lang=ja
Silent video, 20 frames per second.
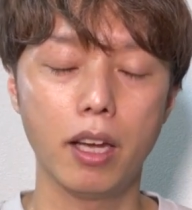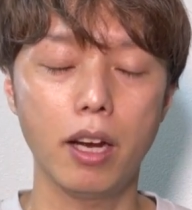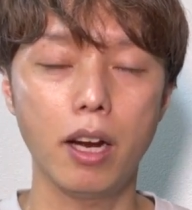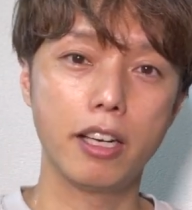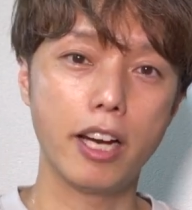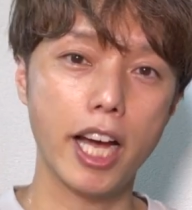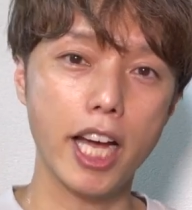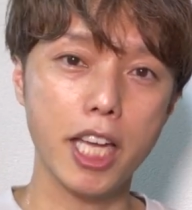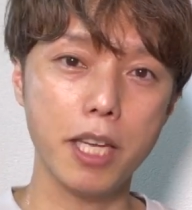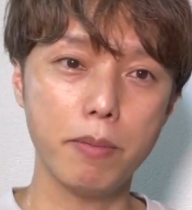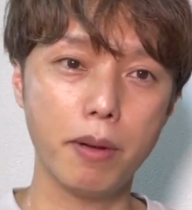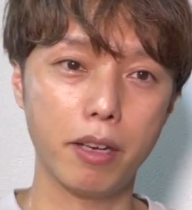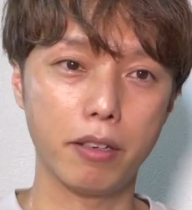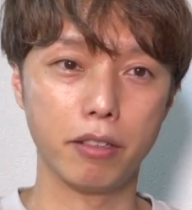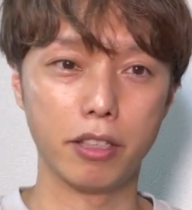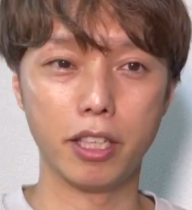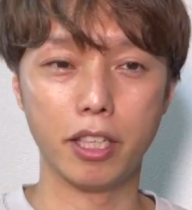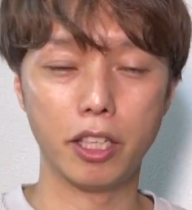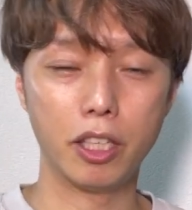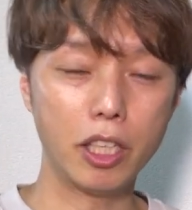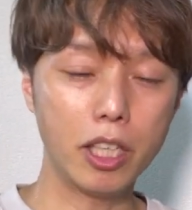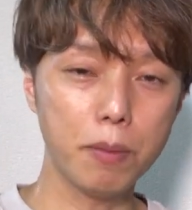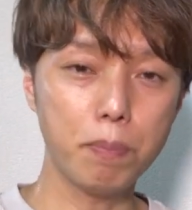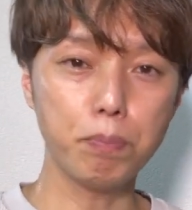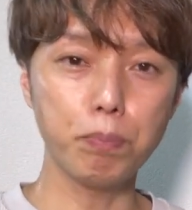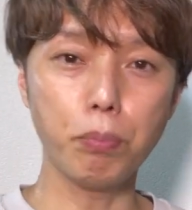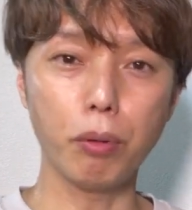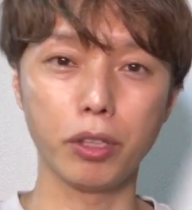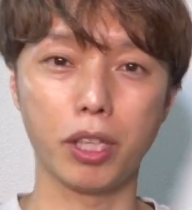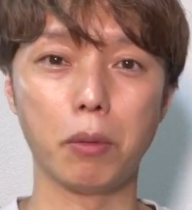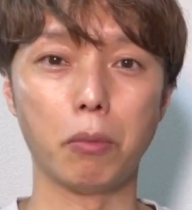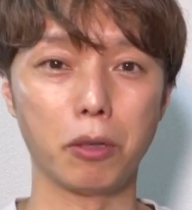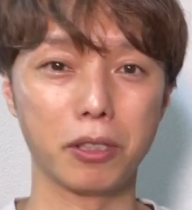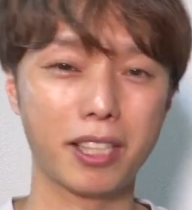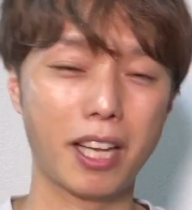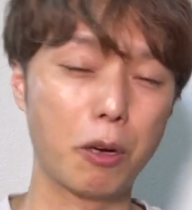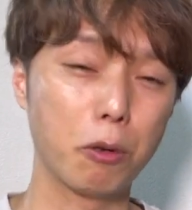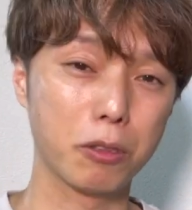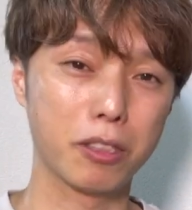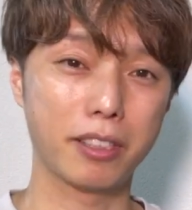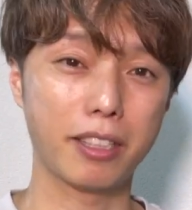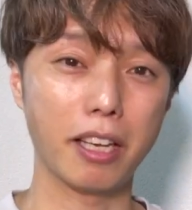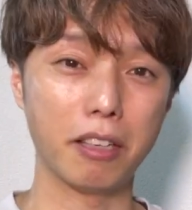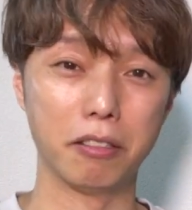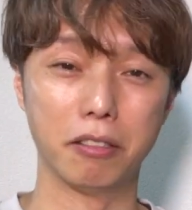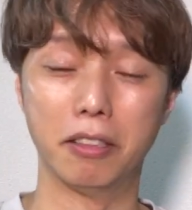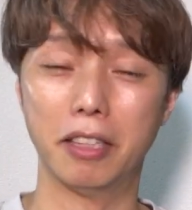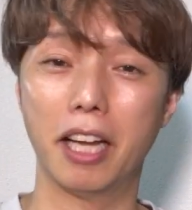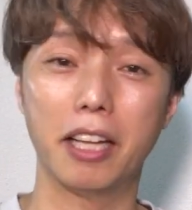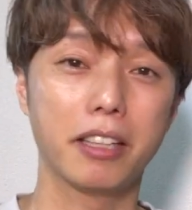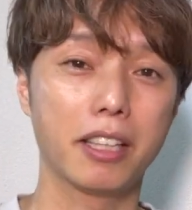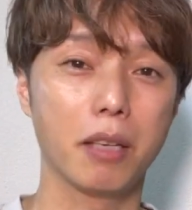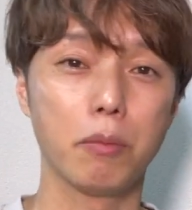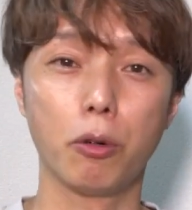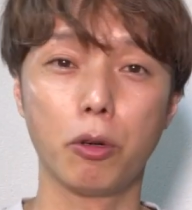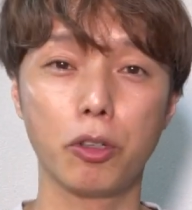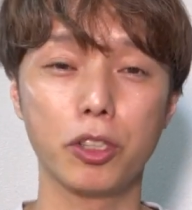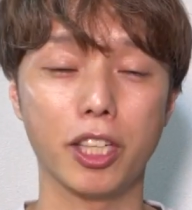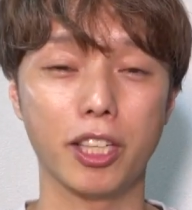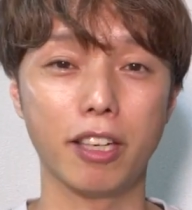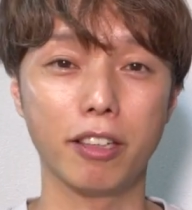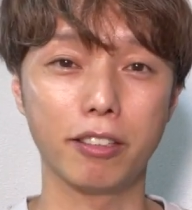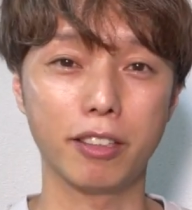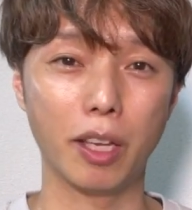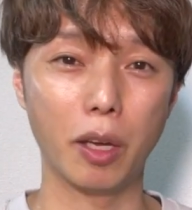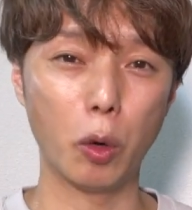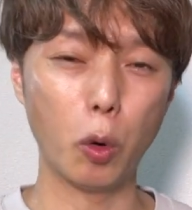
ライバルに一歩でも差をつけるなんてものじゃなくて